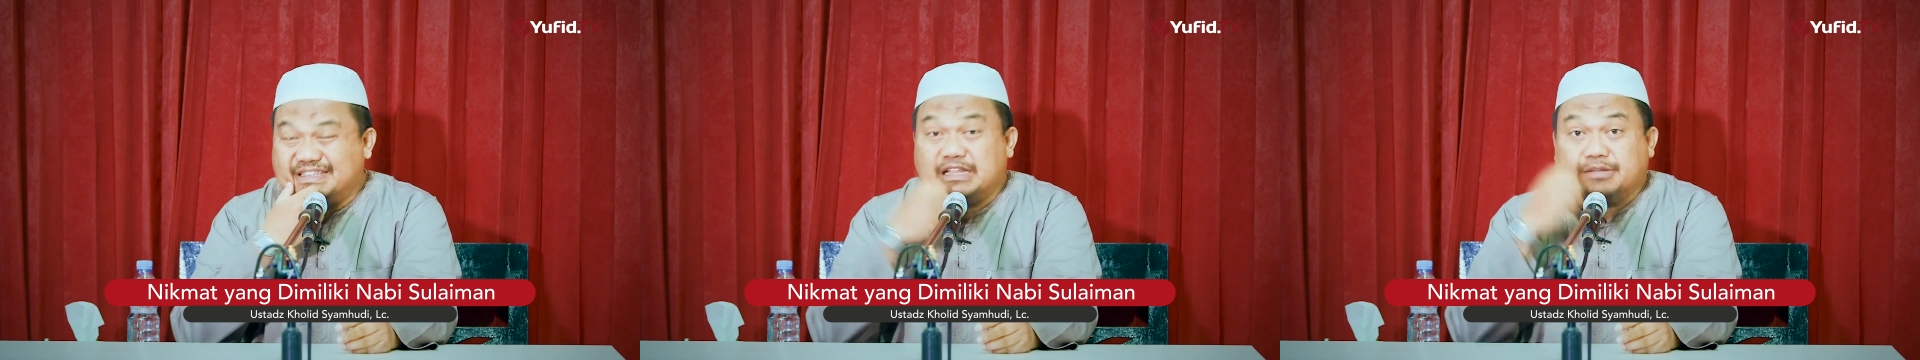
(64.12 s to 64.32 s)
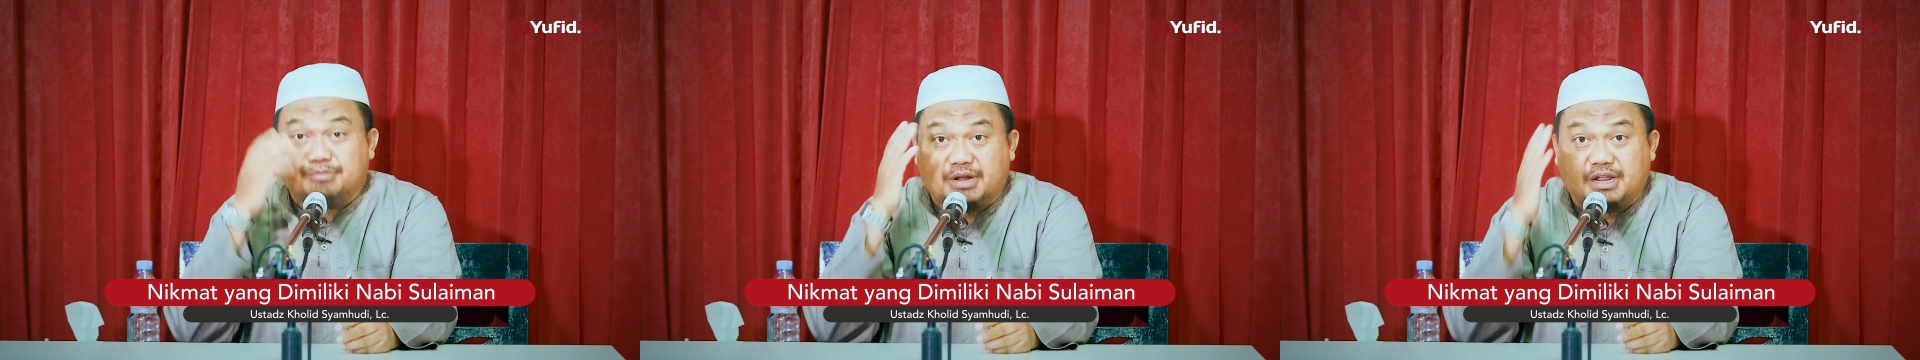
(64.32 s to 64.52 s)

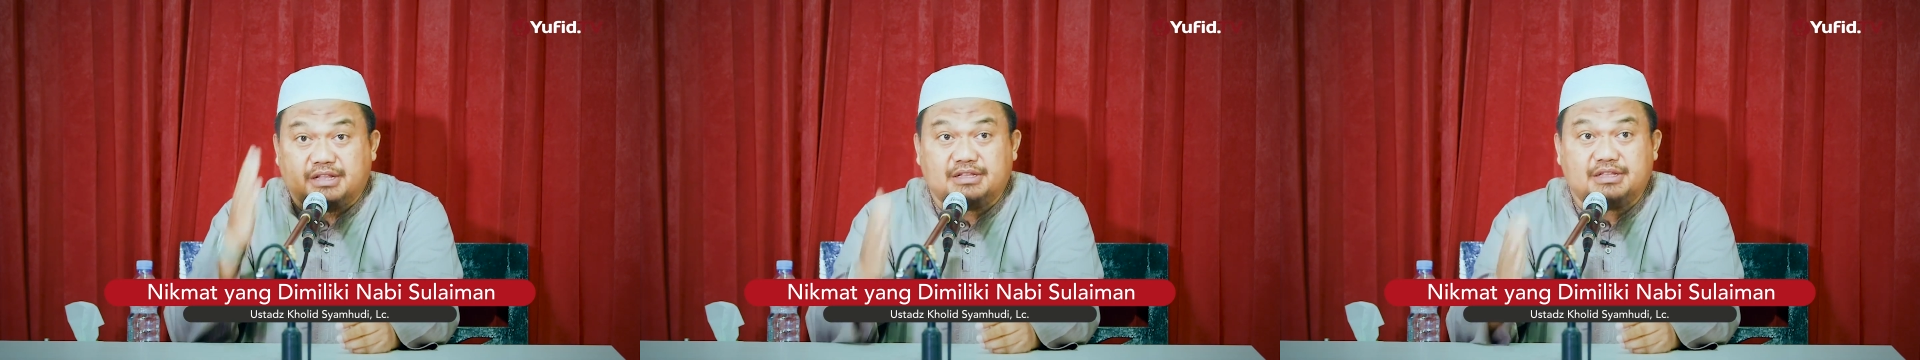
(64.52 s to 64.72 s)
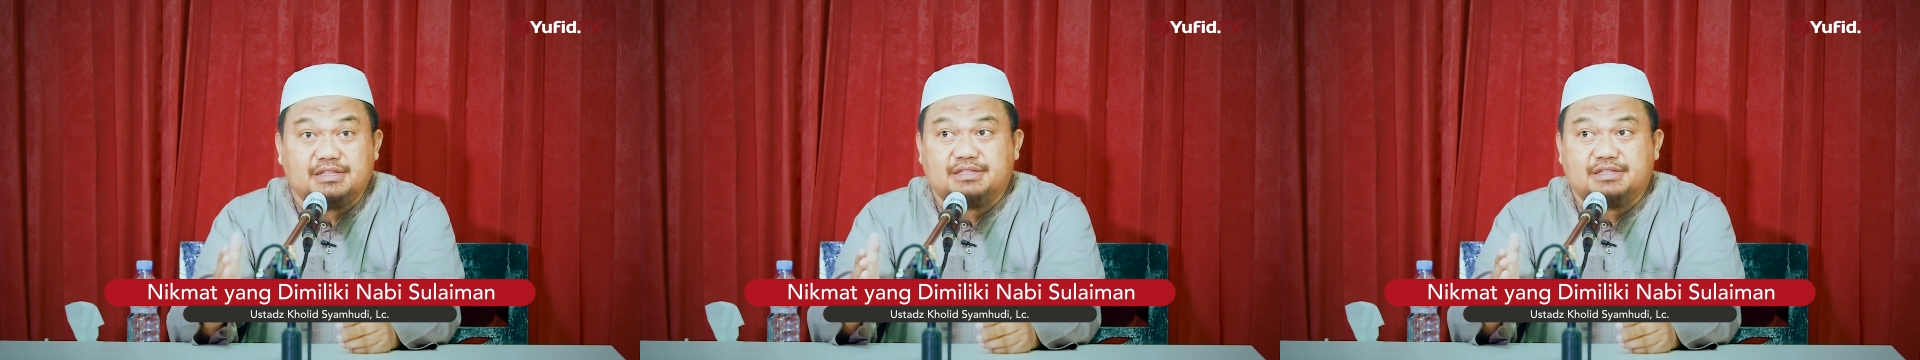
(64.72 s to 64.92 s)
dan
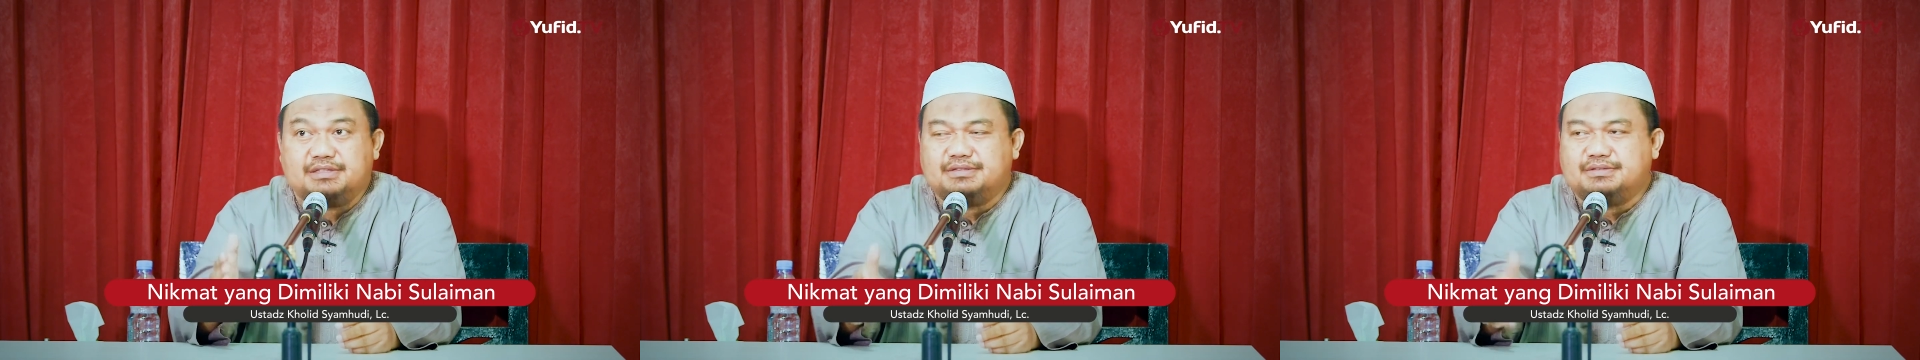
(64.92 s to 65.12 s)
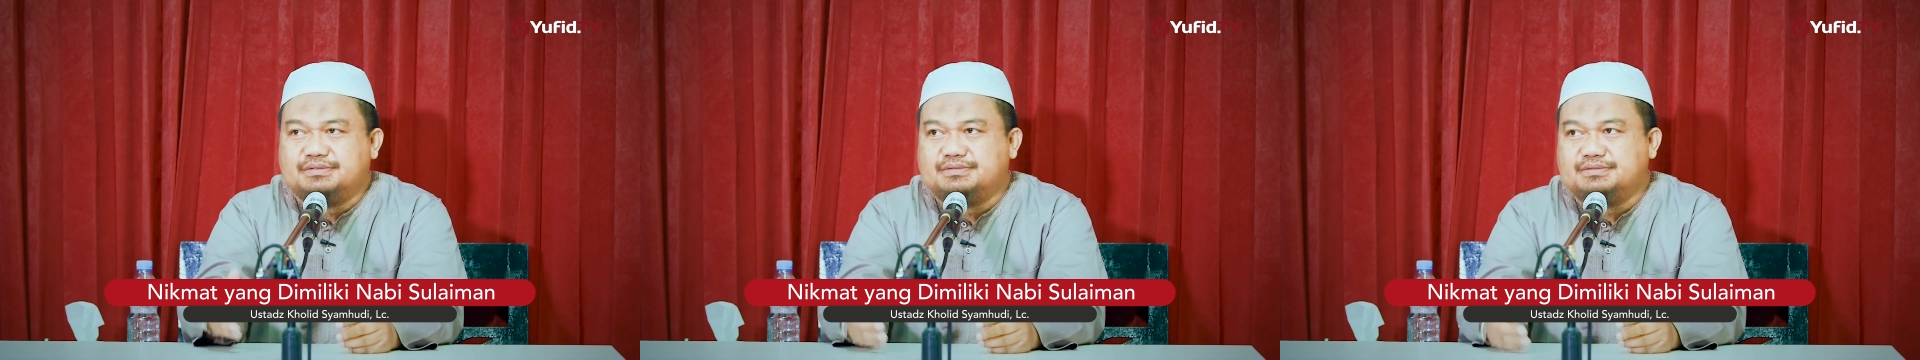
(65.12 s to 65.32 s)
berhenti.
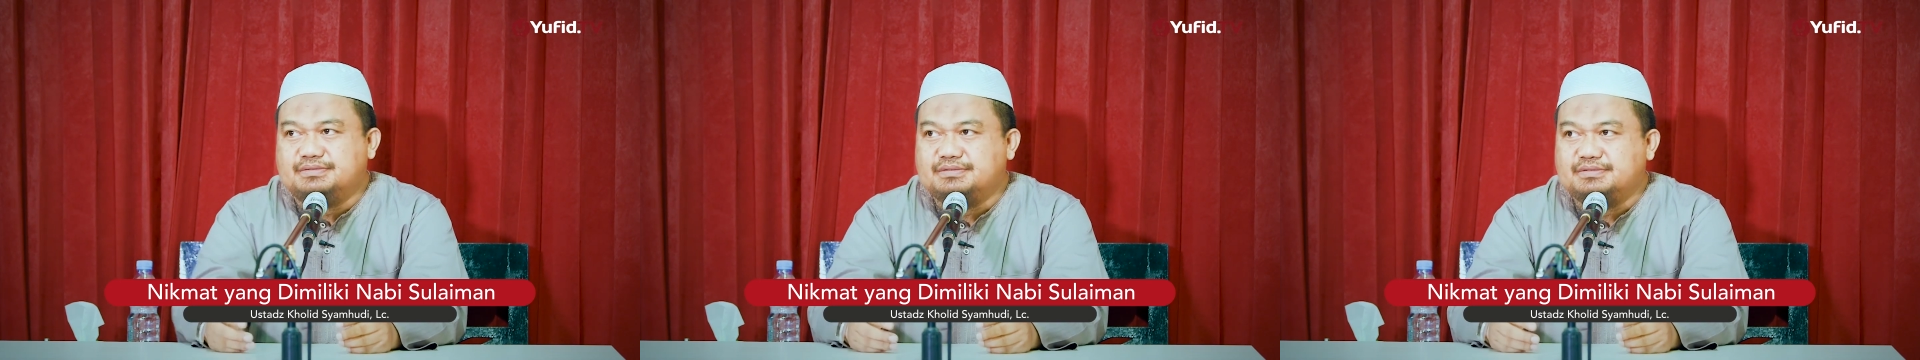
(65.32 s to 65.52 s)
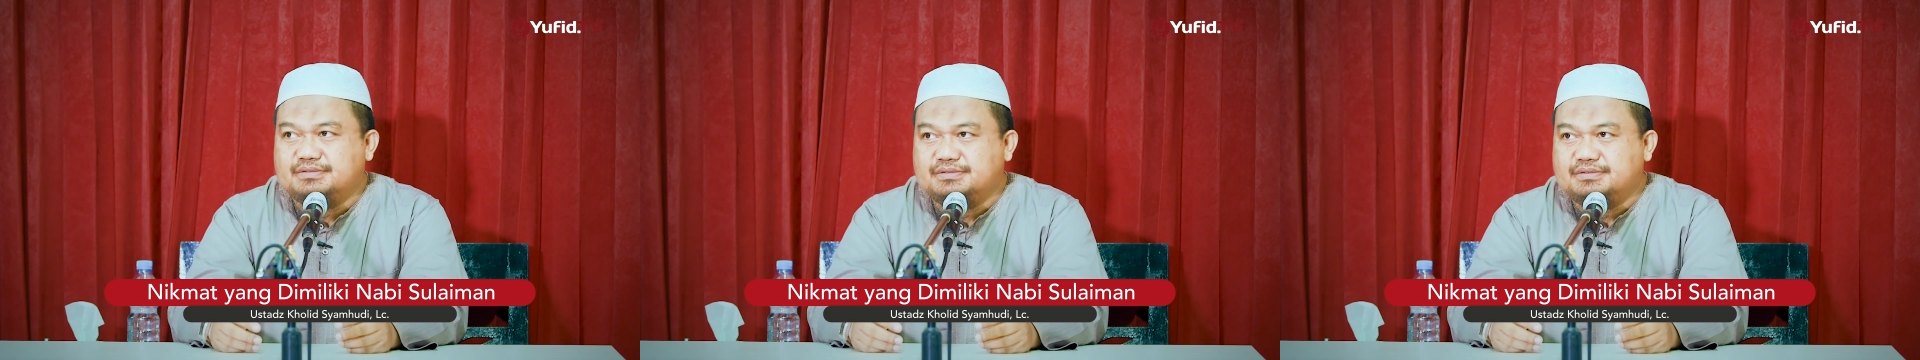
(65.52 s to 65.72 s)

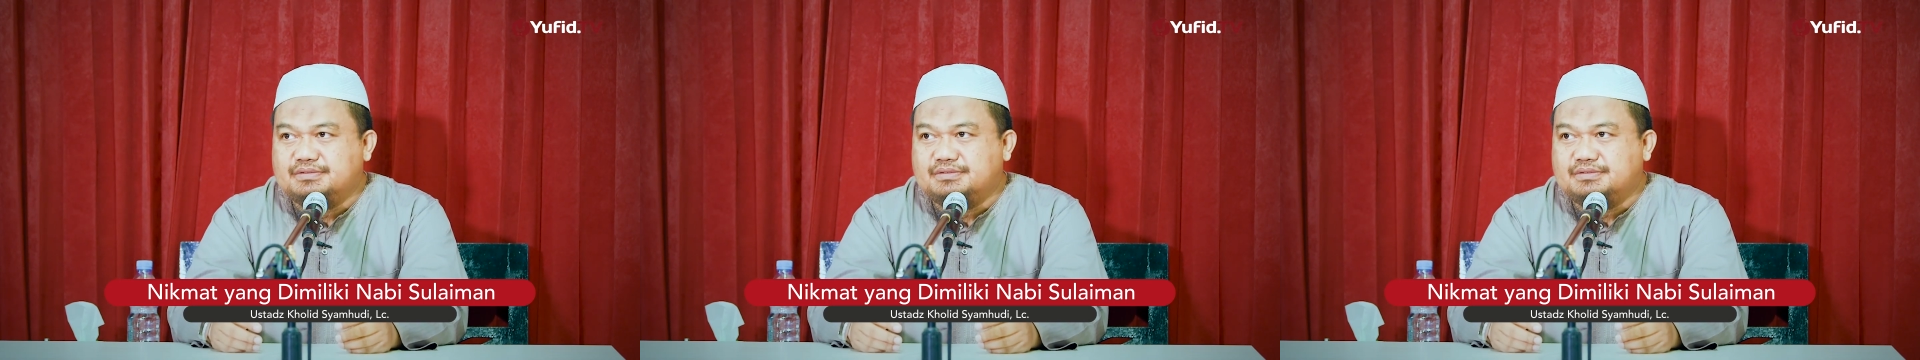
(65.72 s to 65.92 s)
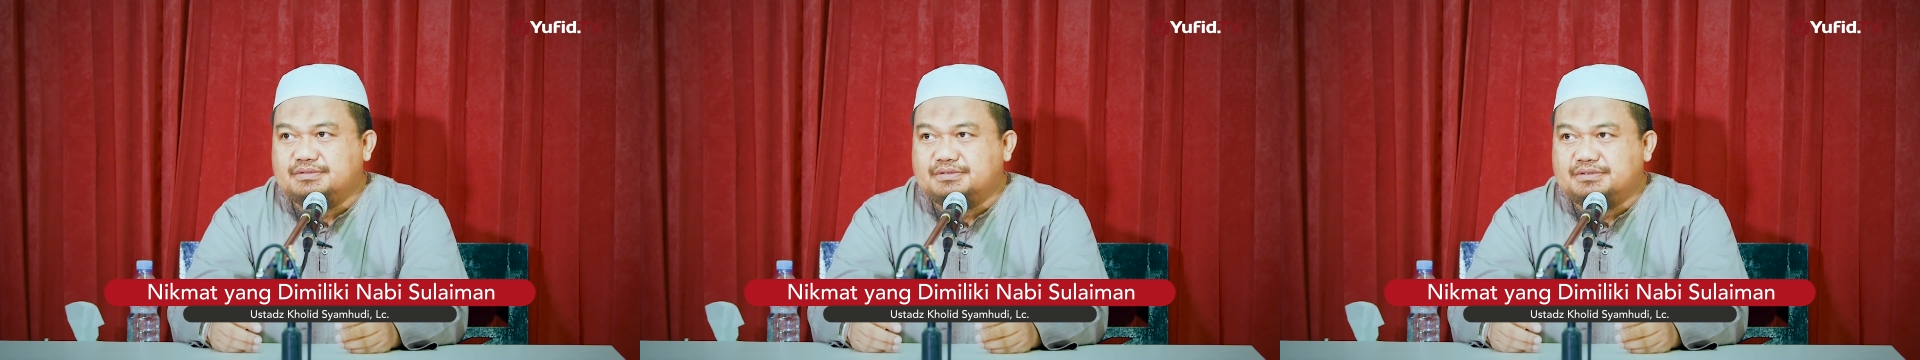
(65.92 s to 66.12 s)

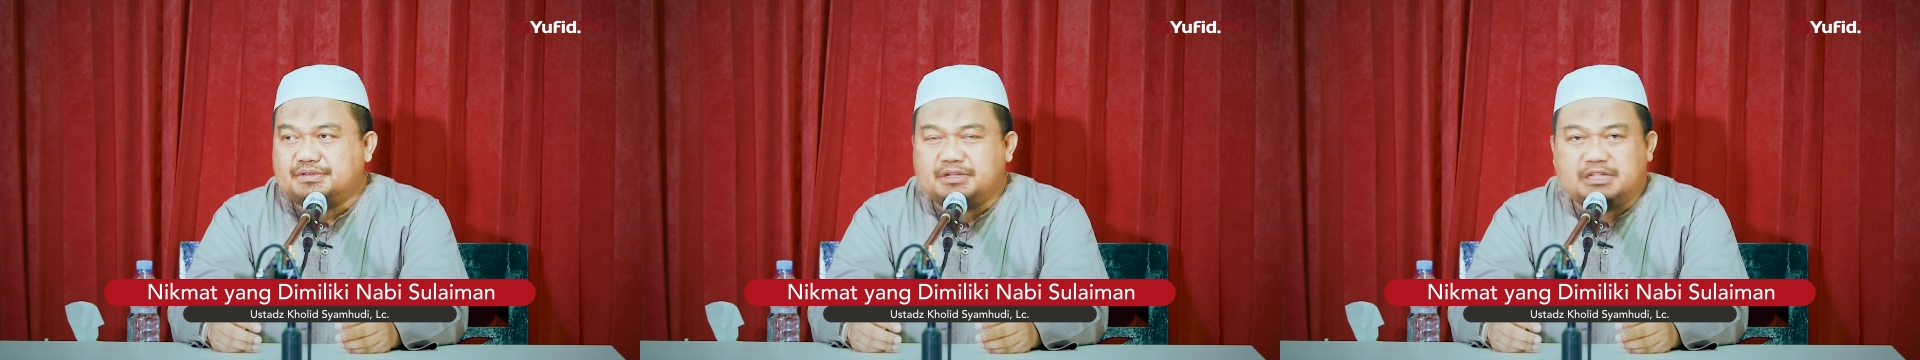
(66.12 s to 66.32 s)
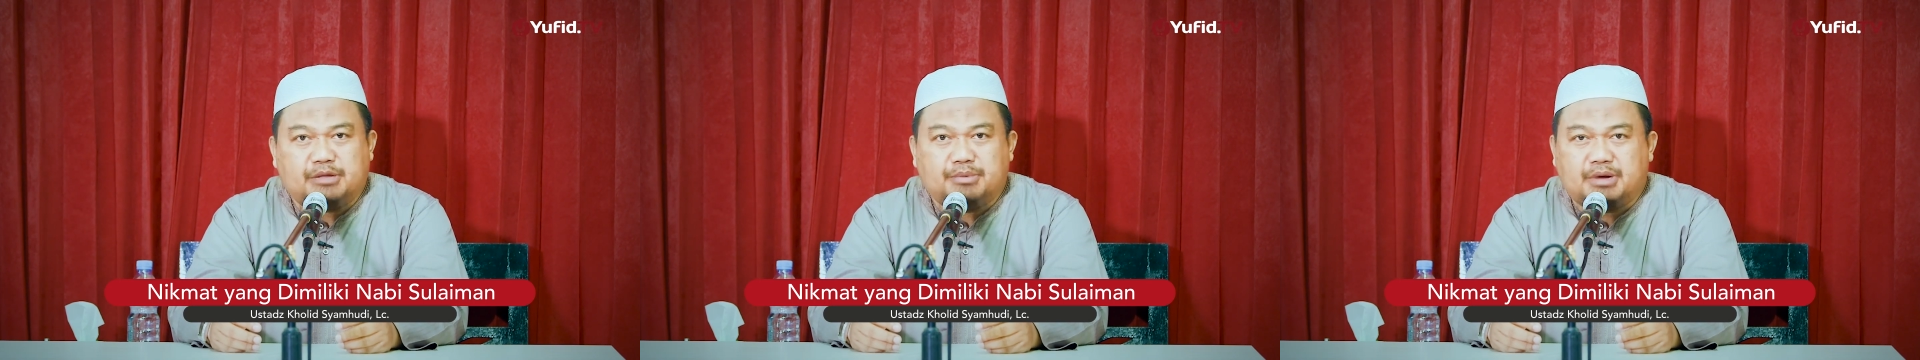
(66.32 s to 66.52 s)
Tidak